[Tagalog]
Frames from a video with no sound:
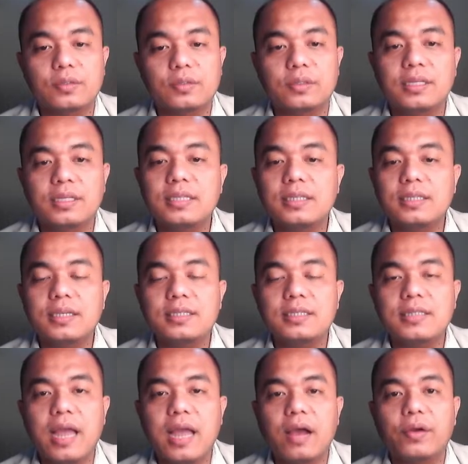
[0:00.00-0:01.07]
So this
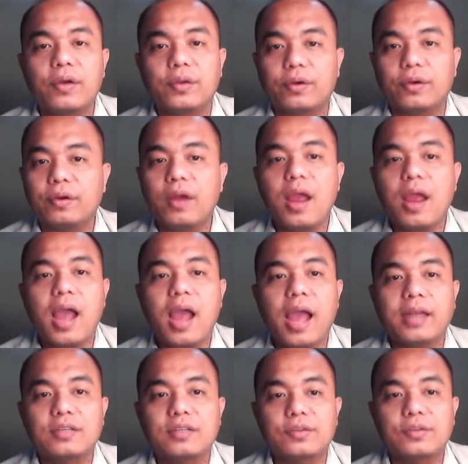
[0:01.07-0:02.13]
is now your
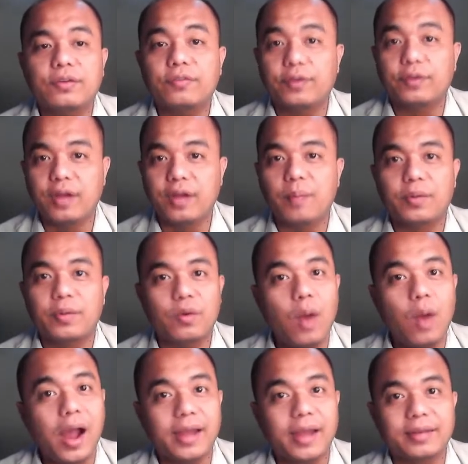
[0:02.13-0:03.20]
answer for number
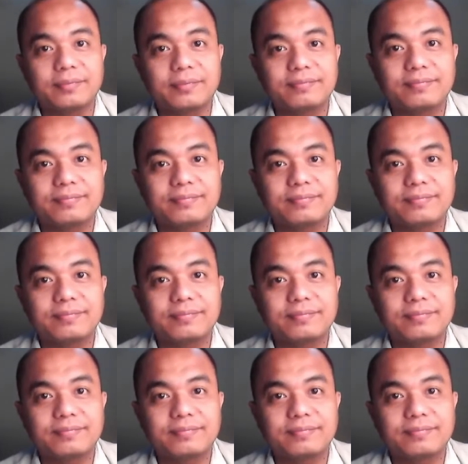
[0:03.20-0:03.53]
1.